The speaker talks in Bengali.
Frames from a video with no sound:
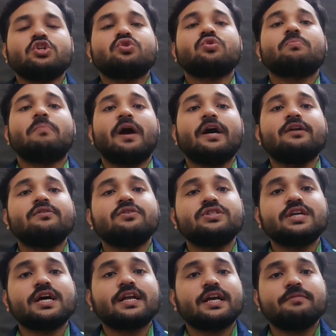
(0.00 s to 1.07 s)
সো
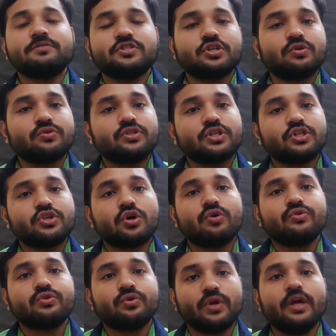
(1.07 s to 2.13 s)
বায়োলজি আর কেমিস্ট্রি কোশ্চেন
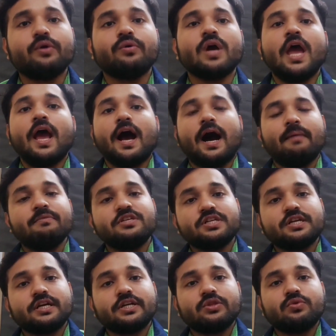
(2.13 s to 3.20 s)
সহজ হলেও আমি
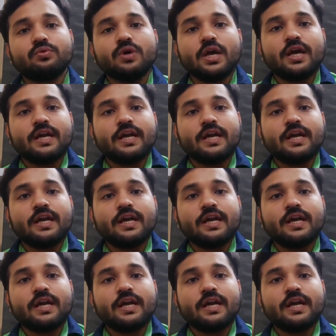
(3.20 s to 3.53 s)
সেটা কিন্তু